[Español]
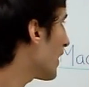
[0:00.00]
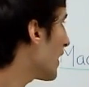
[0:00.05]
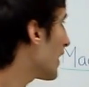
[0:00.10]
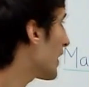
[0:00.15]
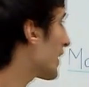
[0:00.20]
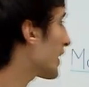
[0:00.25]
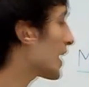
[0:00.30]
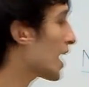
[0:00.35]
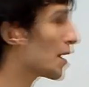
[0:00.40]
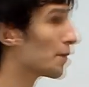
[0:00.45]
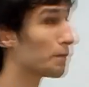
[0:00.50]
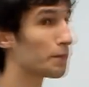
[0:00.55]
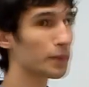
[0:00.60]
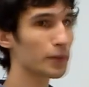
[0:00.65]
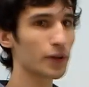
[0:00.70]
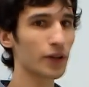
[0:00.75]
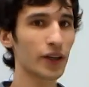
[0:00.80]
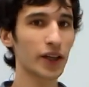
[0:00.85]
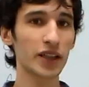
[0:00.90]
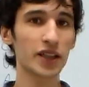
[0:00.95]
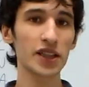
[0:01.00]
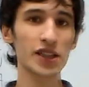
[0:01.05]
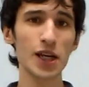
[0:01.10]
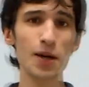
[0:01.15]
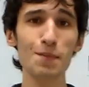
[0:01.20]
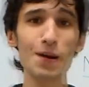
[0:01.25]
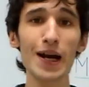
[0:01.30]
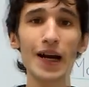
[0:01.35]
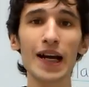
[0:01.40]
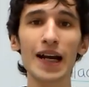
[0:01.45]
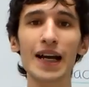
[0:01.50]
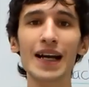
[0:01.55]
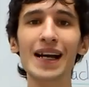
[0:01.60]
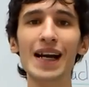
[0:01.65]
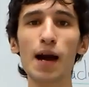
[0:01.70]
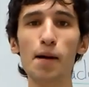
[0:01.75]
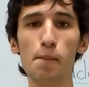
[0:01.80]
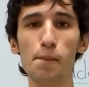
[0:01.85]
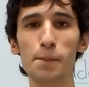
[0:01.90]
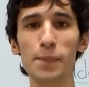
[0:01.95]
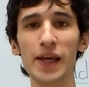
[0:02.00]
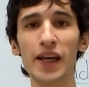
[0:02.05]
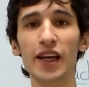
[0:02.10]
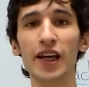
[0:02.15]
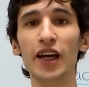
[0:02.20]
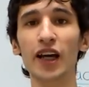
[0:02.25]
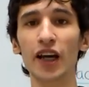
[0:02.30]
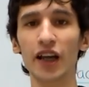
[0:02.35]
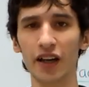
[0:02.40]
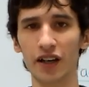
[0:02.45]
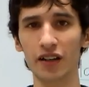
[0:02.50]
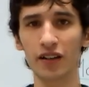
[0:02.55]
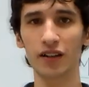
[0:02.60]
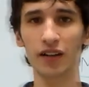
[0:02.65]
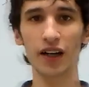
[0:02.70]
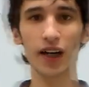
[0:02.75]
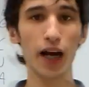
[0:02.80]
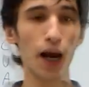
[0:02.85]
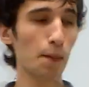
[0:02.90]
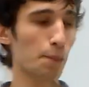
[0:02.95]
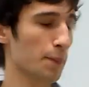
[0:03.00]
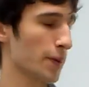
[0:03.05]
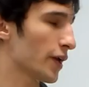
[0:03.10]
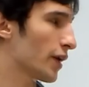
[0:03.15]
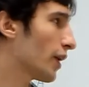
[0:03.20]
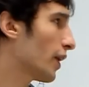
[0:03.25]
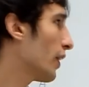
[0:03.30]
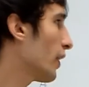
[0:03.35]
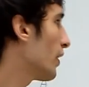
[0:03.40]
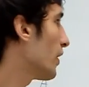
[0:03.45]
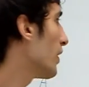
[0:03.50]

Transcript: el CAP, que se llama capping. Capping.